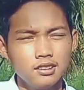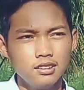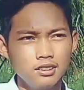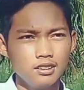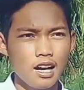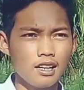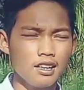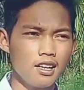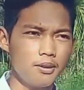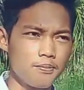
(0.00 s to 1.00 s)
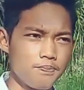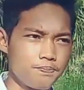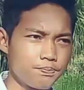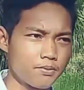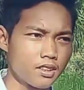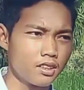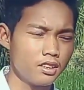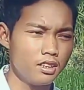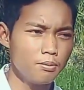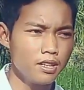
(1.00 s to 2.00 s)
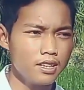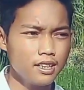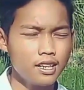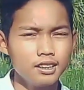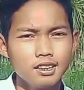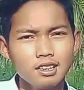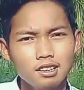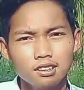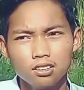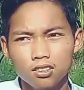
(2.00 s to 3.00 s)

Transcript: uh, agak gimana ya agak